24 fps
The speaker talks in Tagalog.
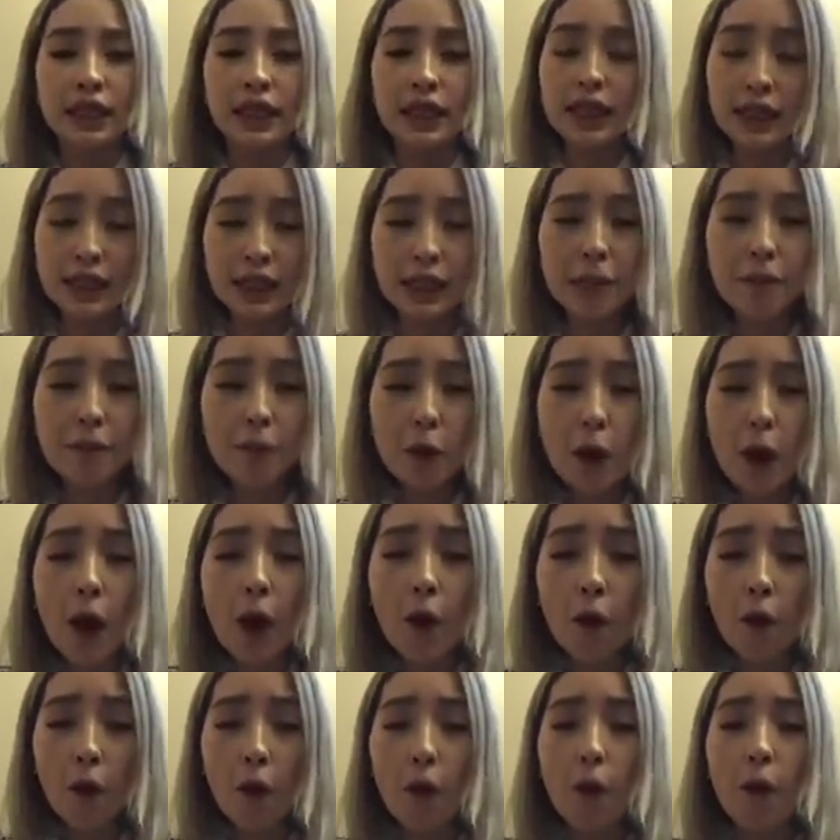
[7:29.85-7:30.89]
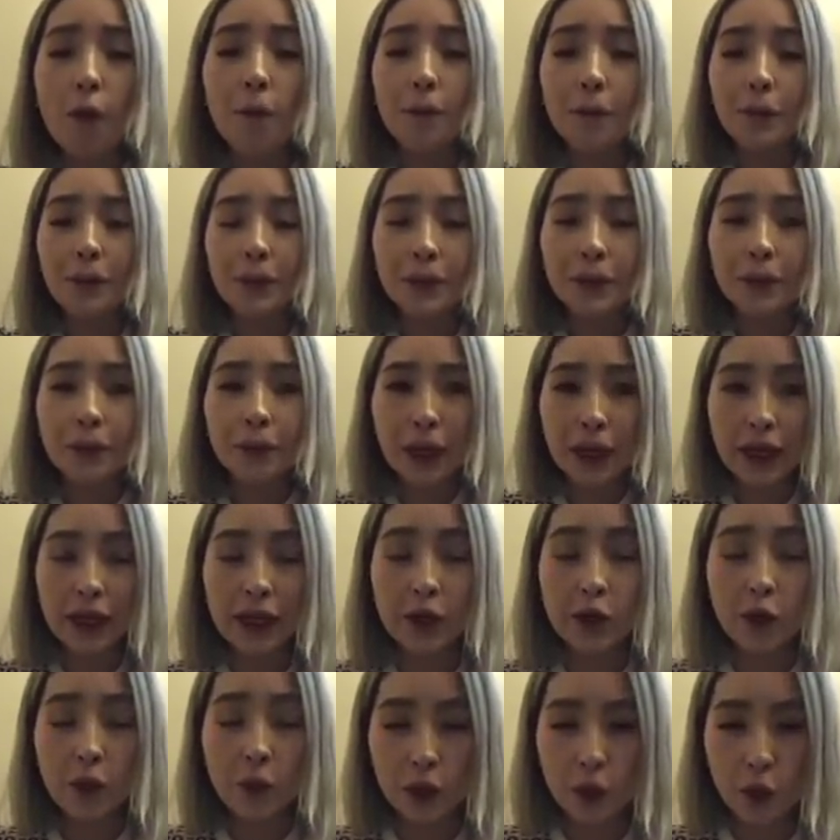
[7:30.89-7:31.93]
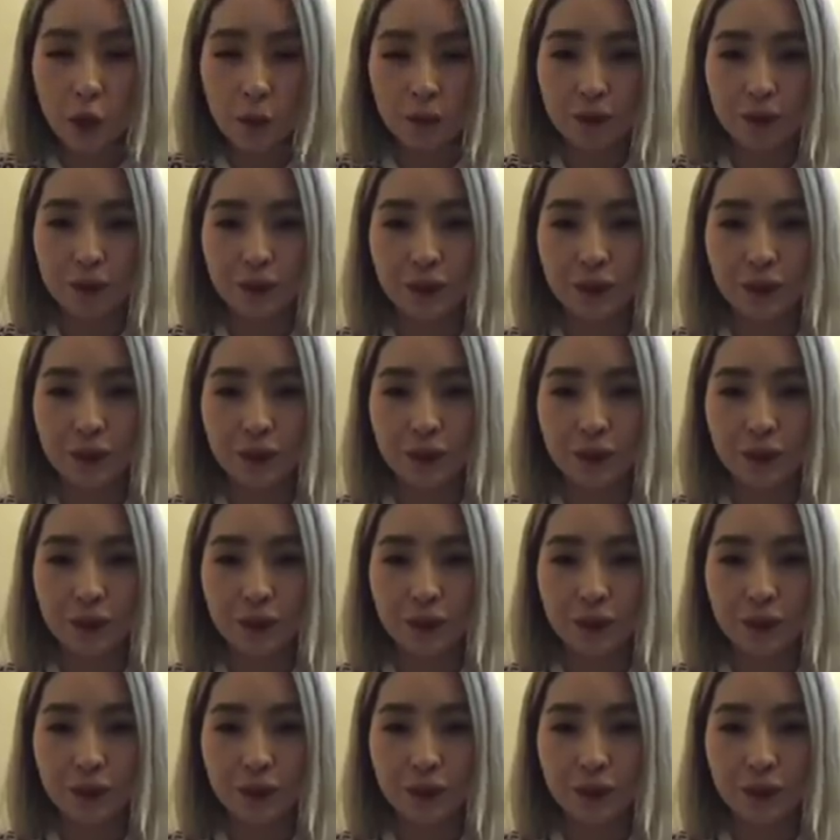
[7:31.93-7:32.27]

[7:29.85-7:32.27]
Hindi po ako mahilig uminom.